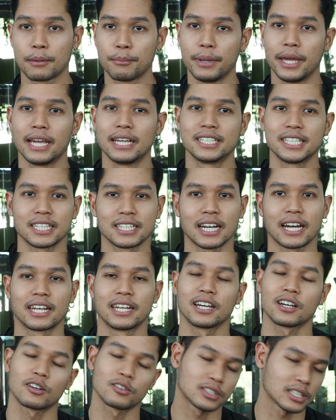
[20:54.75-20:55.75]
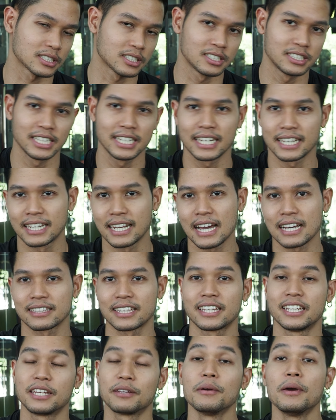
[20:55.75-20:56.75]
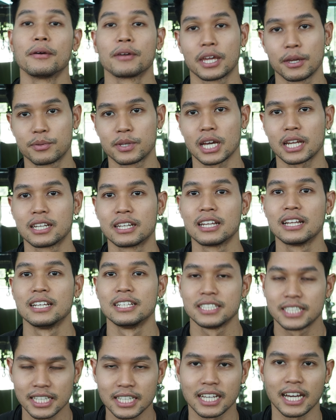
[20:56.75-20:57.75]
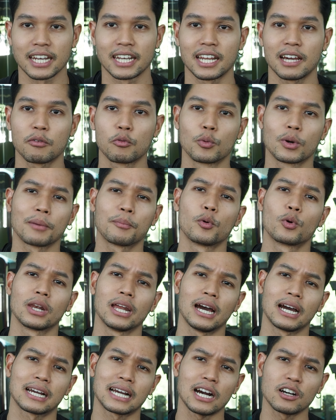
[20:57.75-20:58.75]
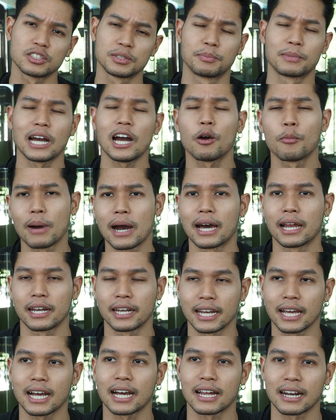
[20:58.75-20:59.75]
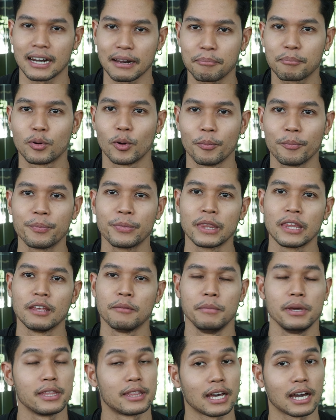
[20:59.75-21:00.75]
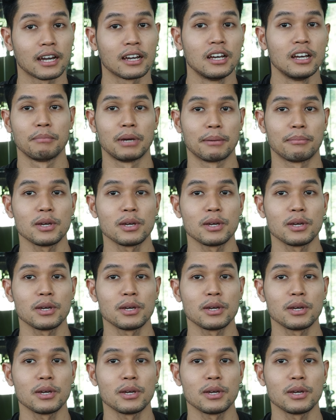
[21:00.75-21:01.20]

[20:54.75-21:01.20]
ทำเองเช่นกันนะก็สั่งซื้อที่ลิงก์ด้านล่างใต้ดีคริปชั่นเช่นกันนะครับผมกระปุกละ99 บาทนะครับผมมีทั้งแบ